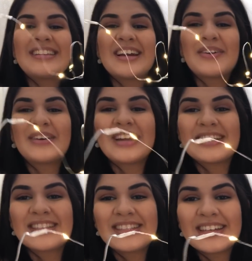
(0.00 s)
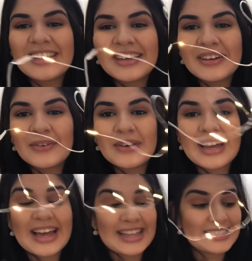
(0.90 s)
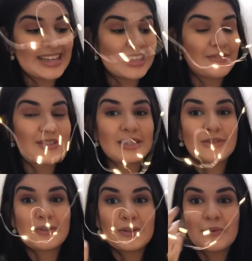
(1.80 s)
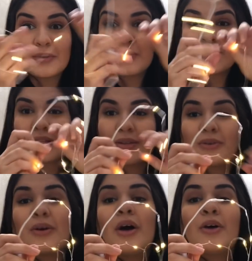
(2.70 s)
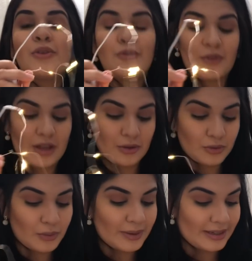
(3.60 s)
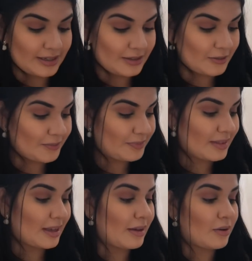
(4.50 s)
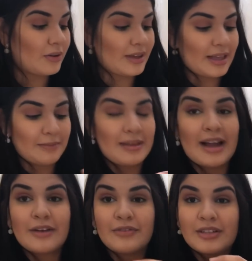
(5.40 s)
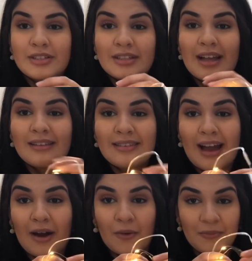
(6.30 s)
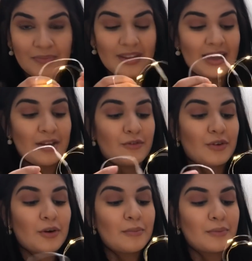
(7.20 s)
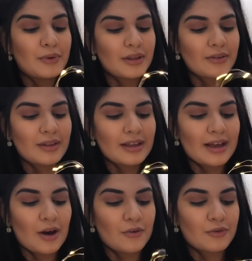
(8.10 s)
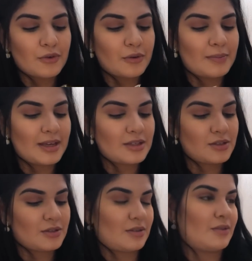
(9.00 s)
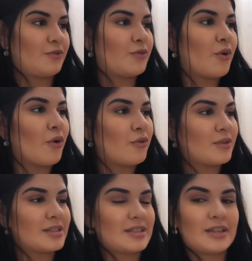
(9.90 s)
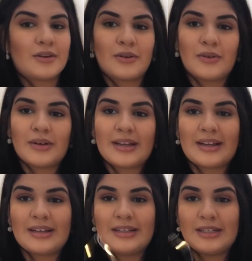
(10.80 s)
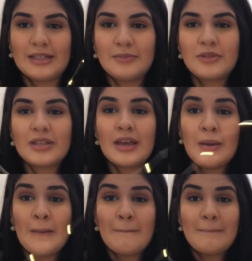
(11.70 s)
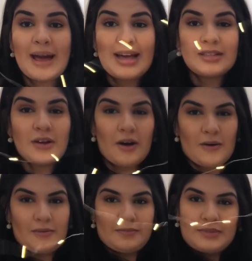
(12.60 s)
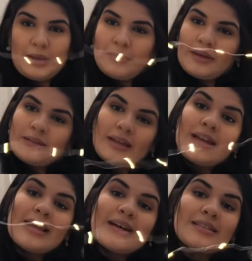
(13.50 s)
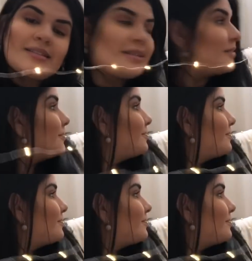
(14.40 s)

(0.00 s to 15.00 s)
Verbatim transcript: Decoração, esse daqui vocês viram eu usando no final do ano. Coloquei na minha árvore de Natal. Ficou muito legal, ficou bem fofo assim, colocamos. Mas, ó, o tamanho dele é assim,